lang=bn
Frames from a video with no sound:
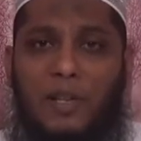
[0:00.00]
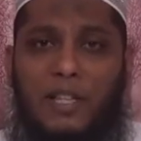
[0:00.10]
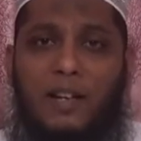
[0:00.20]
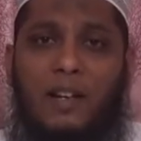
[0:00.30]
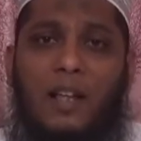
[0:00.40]

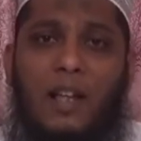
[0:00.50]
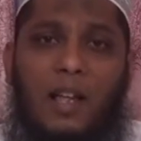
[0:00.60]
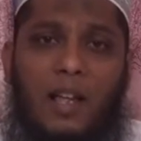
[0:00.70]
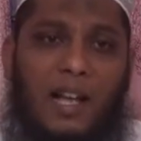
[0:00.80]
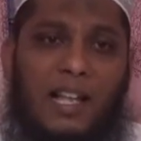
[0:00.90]
আমাদের
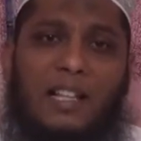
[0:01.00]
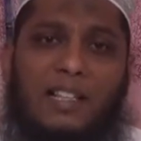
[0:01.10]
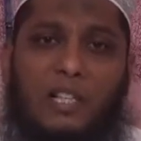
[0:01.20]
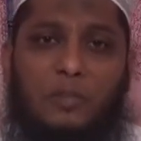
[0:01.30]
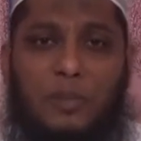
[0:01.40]

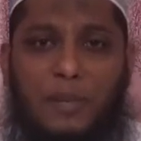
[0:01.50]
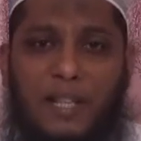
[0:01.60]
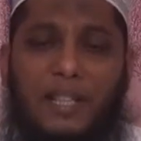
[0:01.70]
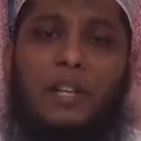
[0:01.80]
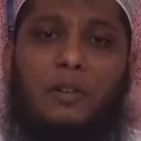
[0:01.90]
হায়াতকে তুমি
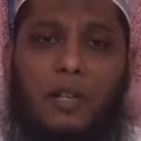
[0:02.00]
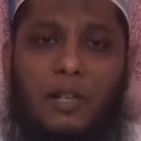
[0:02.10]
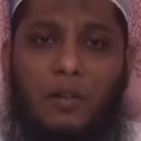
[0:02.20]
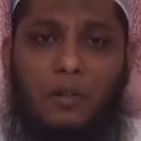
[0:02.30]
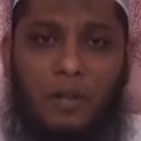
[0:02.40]
বৃদ্ধি করে
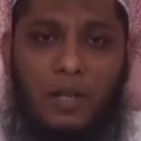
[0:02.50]
দাও